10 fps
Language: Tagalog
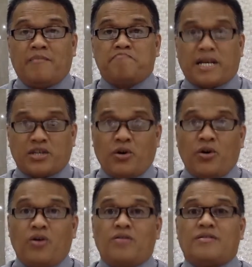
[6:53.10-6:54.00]

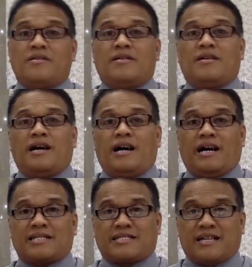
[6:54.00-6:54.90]
paso
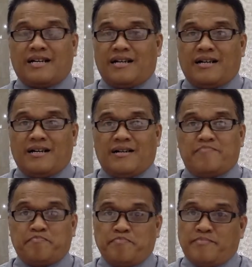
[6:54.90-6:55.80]
at uh,
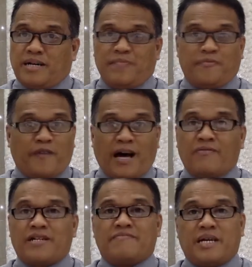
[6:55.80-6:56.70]
mga
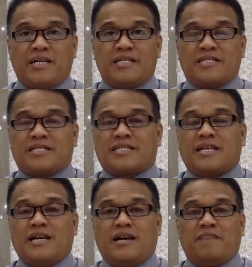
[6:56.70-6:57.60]
flower vase,
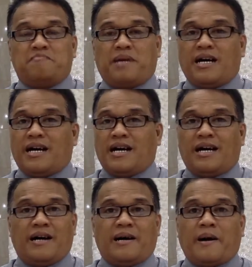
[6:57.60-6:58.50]
mga
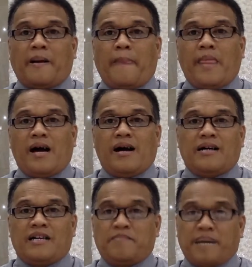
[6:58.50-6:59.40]

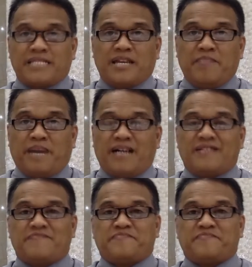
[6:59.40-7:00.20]
iba't ibang